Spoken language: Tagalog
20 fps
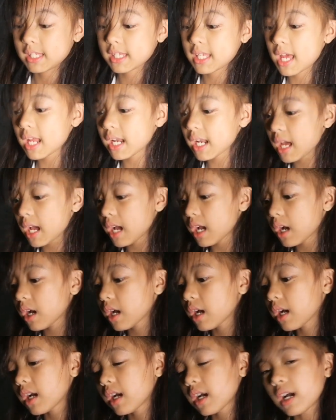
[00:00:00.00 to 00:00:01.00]
Sana,
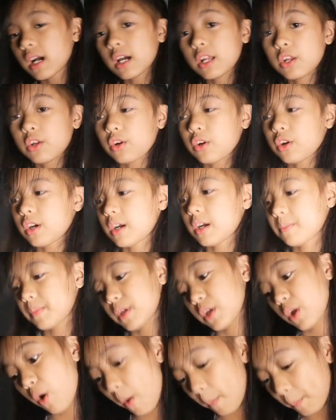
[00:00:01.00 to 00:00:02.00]
ano, um,
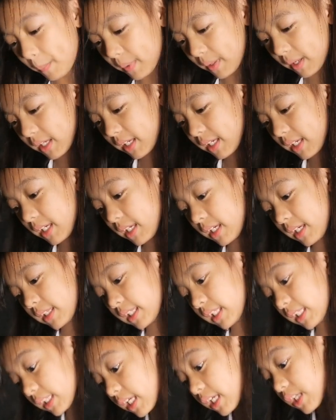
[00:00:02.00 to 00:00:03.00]
i-op.
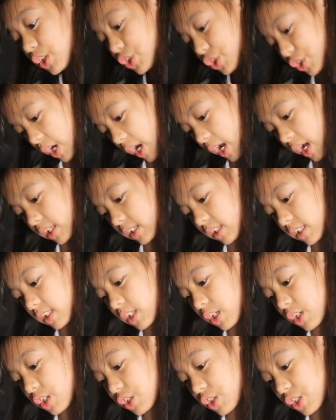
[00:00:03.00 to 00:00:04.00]
Itignan niyo siya.
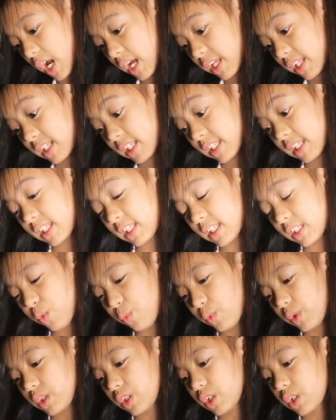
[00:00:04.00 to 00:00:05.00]
Tignan yung channel ni
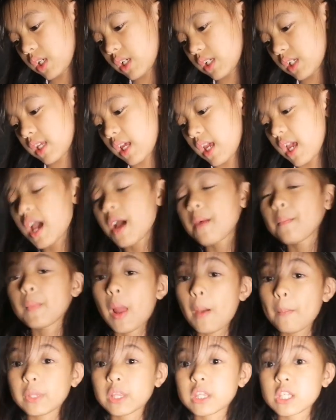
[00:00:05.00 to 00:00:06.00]
Pita Winter kasi
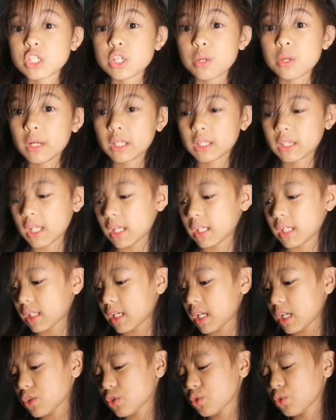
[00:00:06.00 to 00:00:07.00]
lapit na siya mag
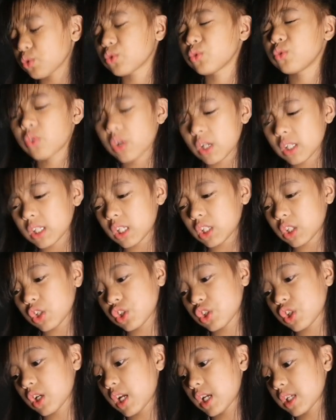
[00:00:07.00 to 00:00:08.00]
10k. So, tulungan
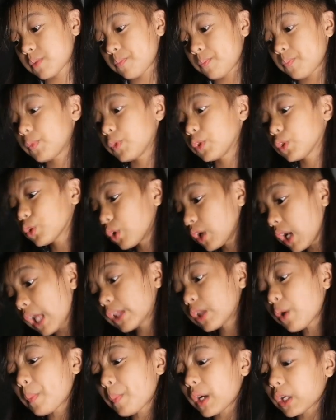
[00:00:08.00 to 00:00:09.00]
natin siya, guys.
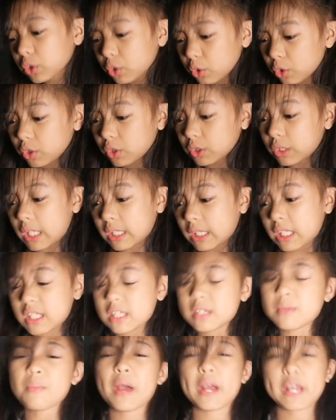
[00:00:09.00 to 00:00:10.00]
Tulad ng pagtulong
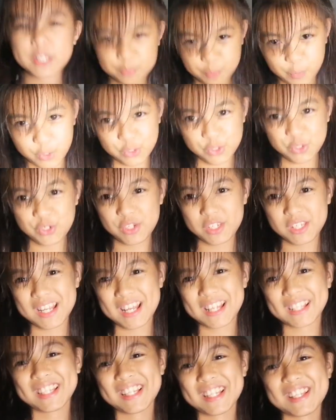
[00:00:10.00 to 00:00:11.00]
natin sa mga sponsors
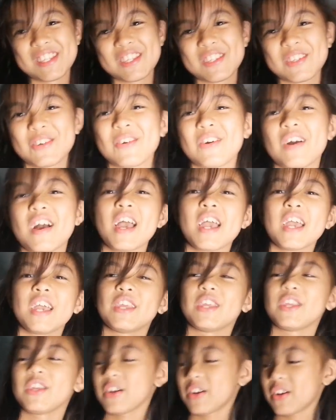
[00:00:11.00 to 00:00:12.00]
So,
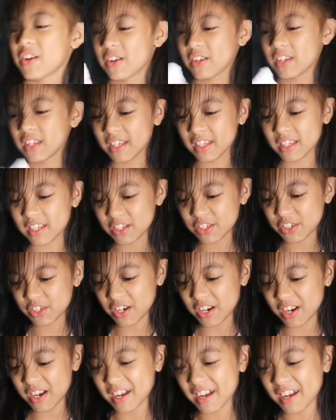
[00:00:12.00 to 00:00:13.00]
yun. Ayan na
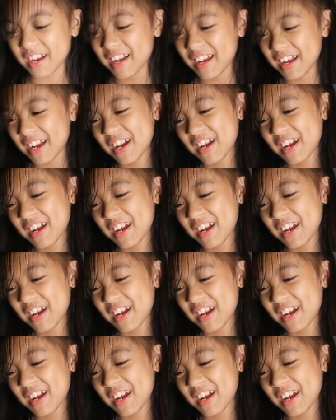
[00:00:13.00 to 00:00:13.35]
siya.